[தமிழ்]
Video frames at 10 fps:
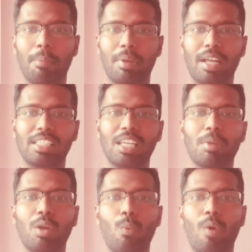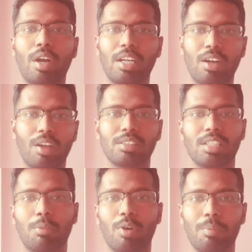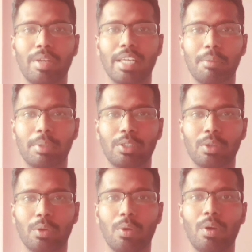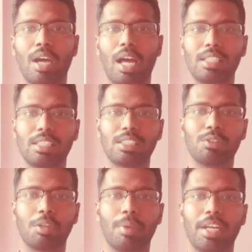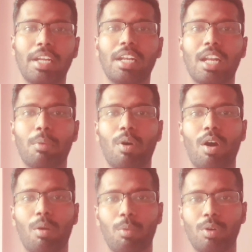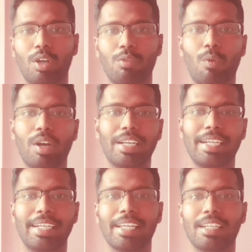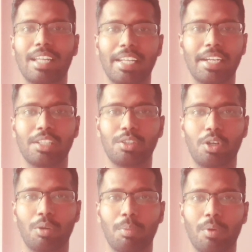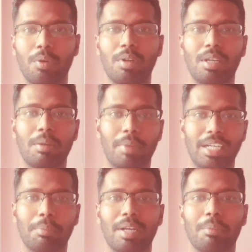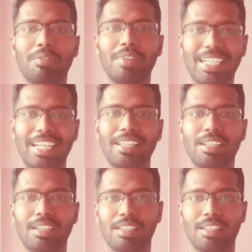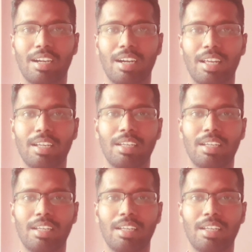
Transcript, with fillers: அப்போ அதிகமான வாட்டர் லாஸ் நம்ம உடம்புல ஏற்பட்டிருக்கோம் அதுக்கு தகுந்த மாதிரி நம்ம அமௌண்ட் ஆஃப் வாட்டர் இன்டேக் நிறைய எடுத்துகிட்டு இருப்போம் பட் இப்போ நம்ம வீட்டிலே இருக்கிறதுனால